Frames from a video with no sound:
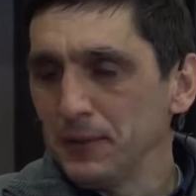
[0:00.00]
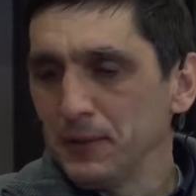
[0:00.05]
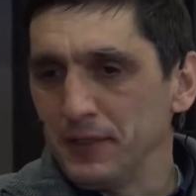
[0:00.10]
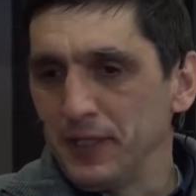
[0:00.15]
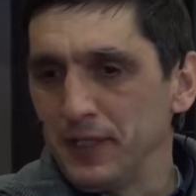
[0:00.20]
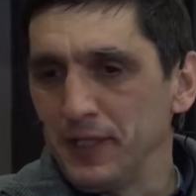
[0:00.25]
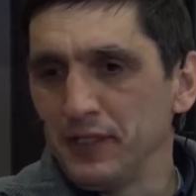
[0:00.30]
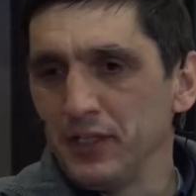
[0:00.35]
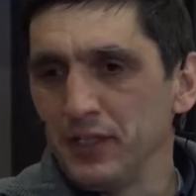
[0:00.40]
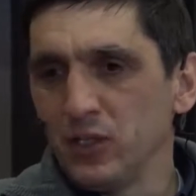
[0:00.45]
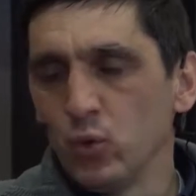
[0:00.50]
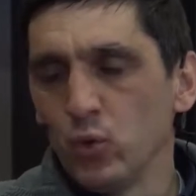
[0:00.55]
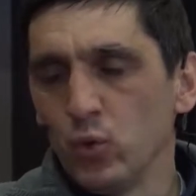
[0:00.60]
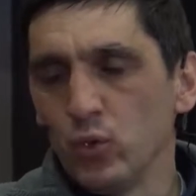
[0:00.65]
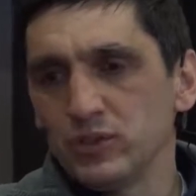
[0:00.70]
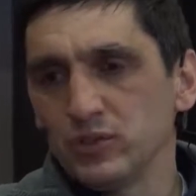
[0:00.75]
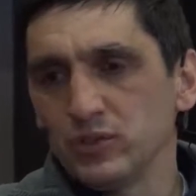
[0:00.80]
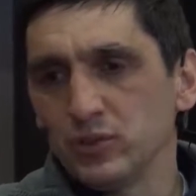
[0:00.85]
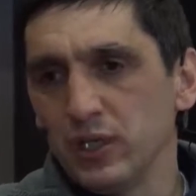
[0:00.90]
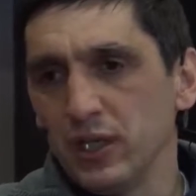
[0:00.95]
denen die
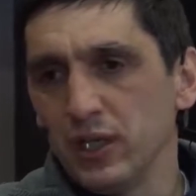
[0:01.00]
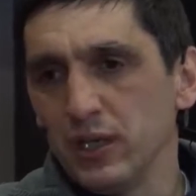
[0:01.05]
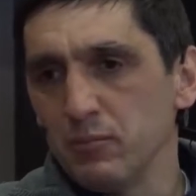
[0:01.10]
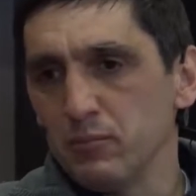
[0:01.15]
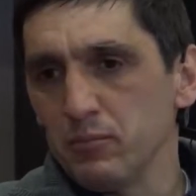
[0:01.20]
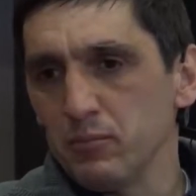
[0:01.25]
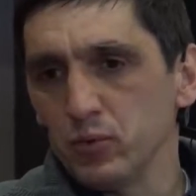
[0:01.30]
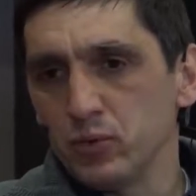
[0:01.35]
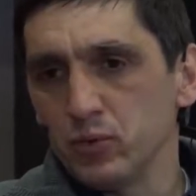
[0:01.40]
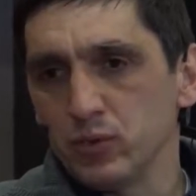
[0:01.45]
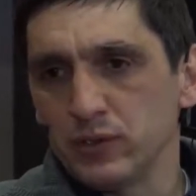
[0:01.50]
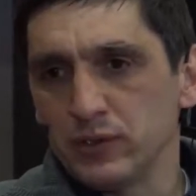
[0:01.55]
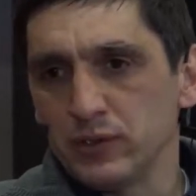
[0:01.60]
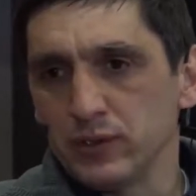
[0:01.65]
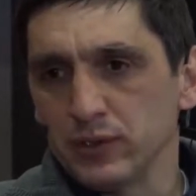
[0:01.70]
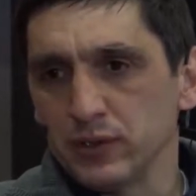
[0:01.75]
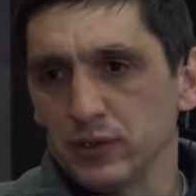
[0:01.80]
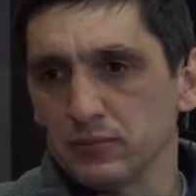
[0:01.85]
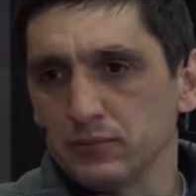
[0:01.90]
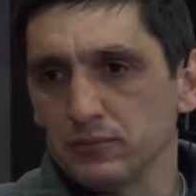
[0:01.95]
Ruhe zu geben und
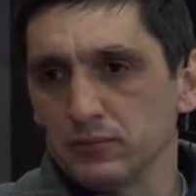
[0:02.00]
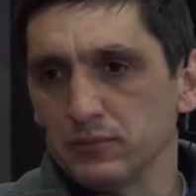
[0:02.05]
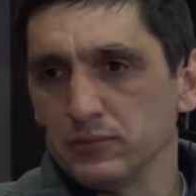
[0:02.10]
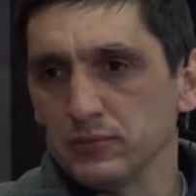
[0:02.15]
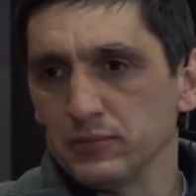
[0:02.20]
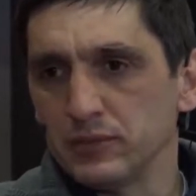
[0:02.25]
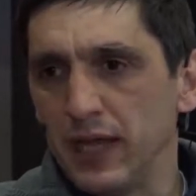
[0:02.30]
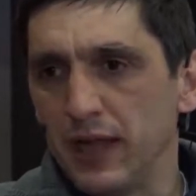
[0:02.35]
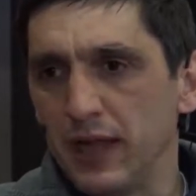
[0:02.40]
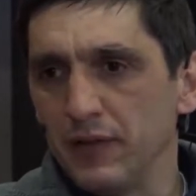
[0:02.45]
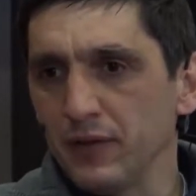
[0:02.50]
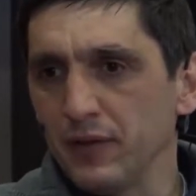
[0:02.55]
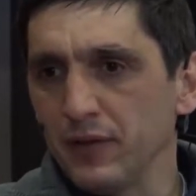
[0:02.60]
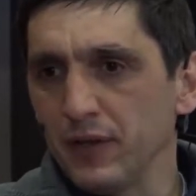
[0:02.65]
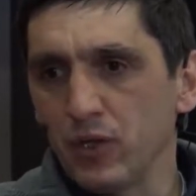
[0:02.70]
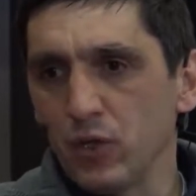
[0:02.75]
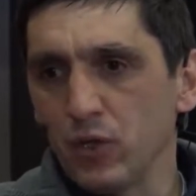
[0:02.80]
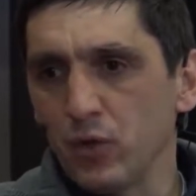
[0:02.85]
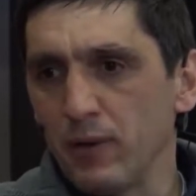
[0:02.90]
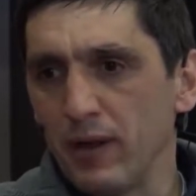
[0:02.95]
äh, die anderen
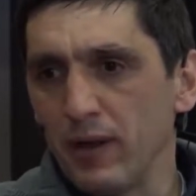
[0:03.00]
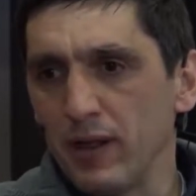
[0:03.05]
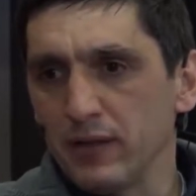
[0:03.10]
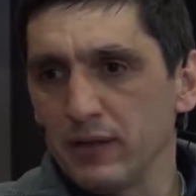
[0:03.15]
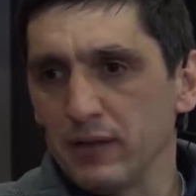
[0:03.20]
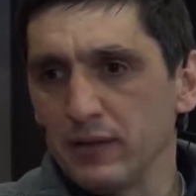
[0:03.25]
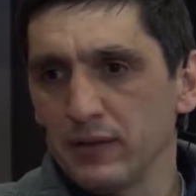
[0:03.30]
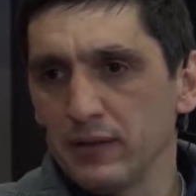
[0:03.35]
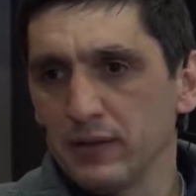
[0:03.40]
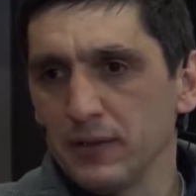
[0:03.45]
dann nochmal